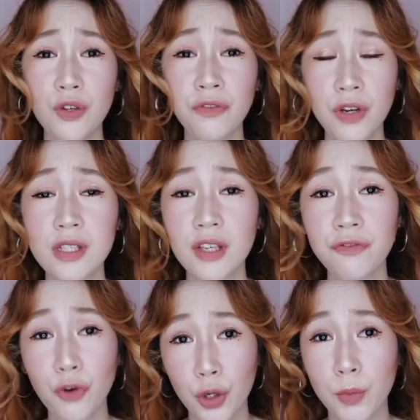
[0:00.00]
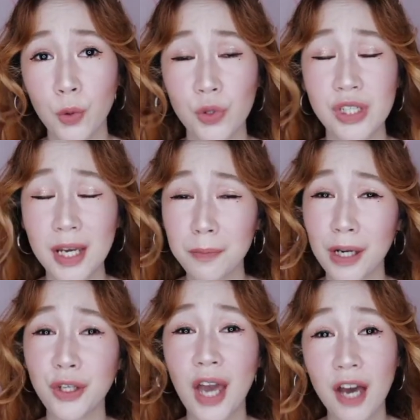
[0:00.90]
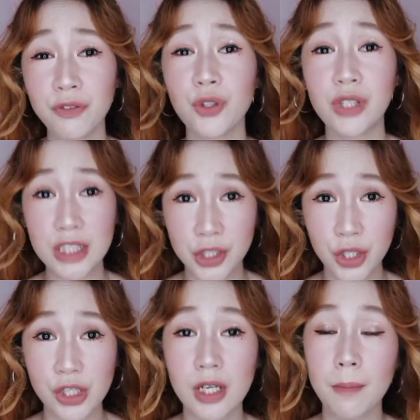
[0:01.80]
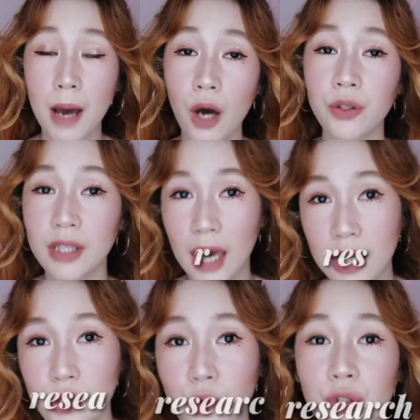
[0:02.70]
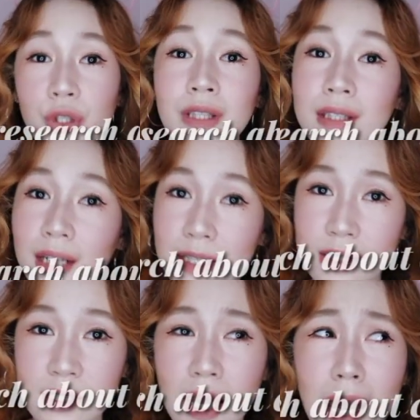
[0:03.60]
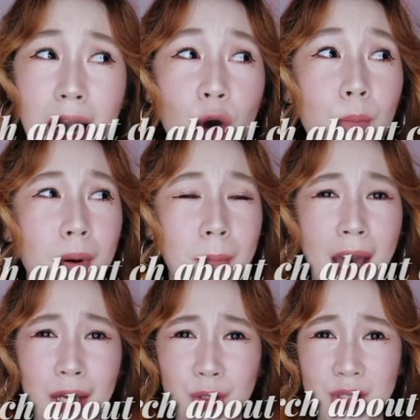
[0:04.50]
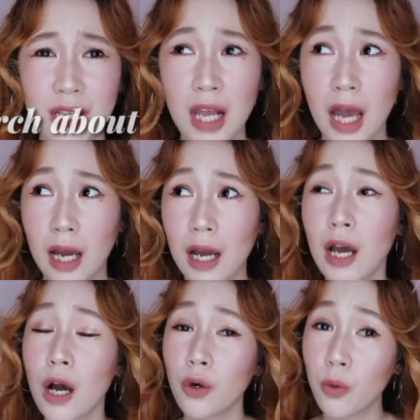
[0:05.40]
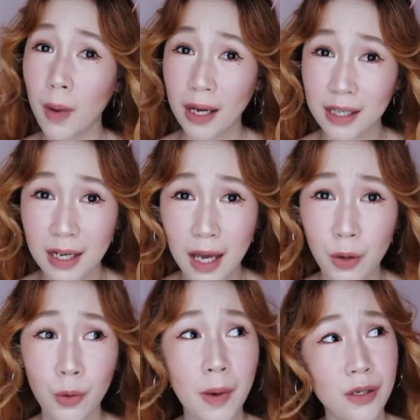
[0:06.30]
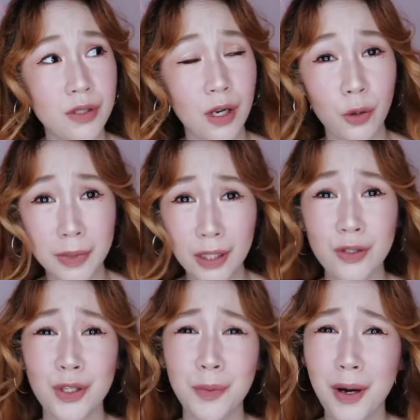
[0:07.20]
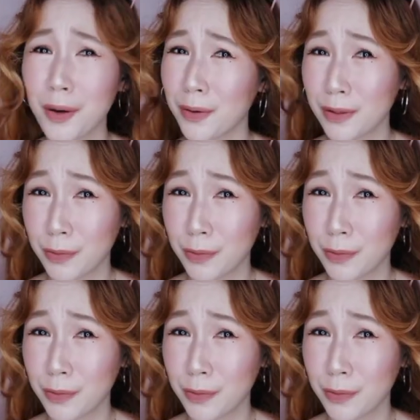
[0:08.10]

So, first and foremost, syempre, you have to research about cats. Kung ano yung traits niya, kung paano sila gumagalaw, paano sila kumikilos, ano yung mga